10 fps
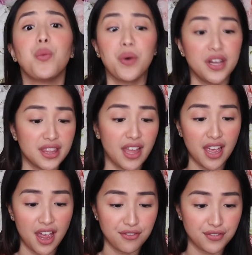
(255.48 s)

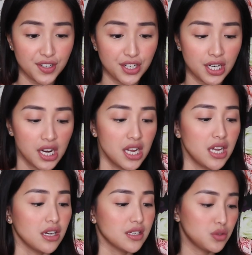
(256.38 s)
whatever.
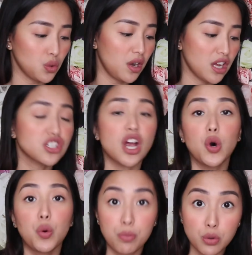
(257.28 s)
Gusto ko lang siya
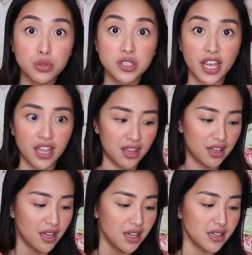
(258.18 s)
ubusin.
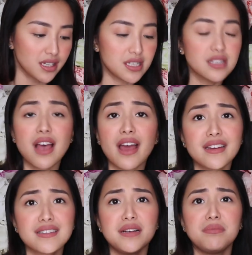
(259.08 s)
Kasi
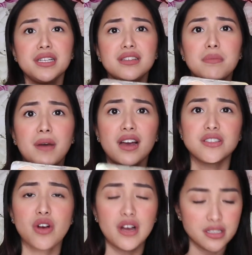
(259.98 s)
sayang naman, di ba diba?
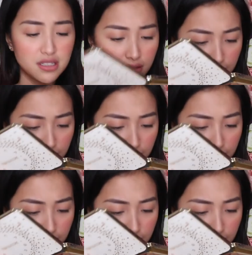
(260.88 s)
As long as